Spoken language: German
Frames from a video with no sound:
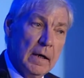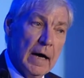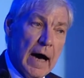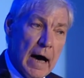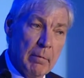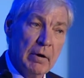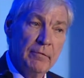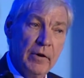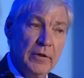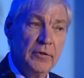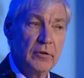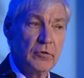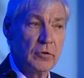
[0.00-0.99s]
Aber wenn
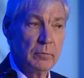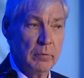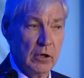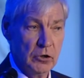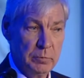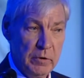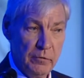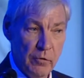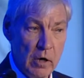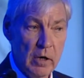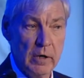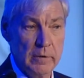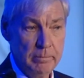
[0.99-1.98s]
Sie zum Beispiel
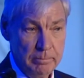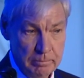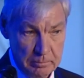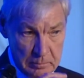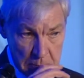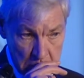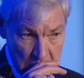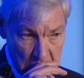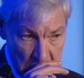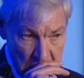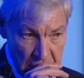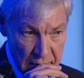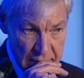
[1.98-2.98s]
wollen,
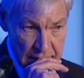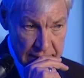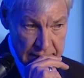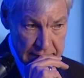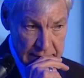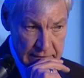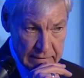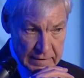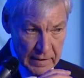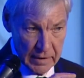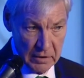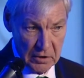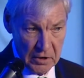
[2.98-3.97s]
dass Sie
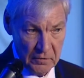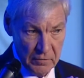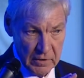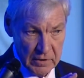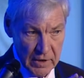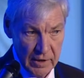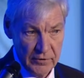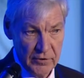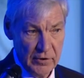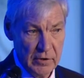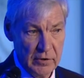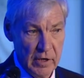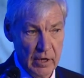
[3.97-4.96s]
sagen, ich will
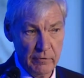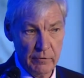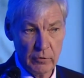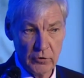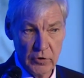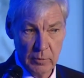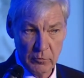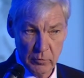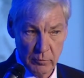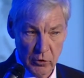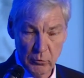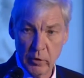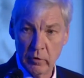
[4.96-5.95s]
tatsächlich Einfluss nehmen, zum
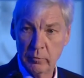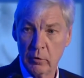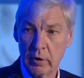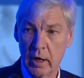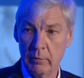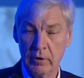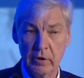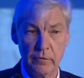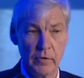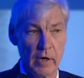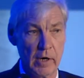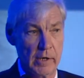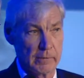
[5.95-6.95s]
Beispiel auf programmliche
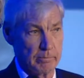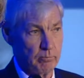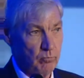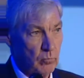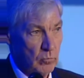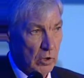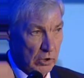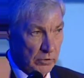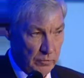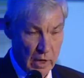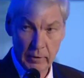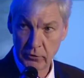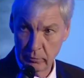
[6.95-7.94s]
Fragen. Das
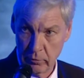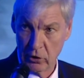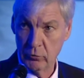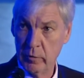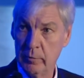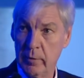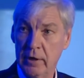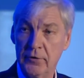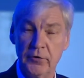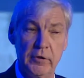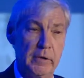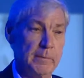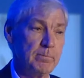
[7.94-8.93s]
war zum Beispiel mein
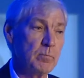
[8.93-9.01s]
Ziel.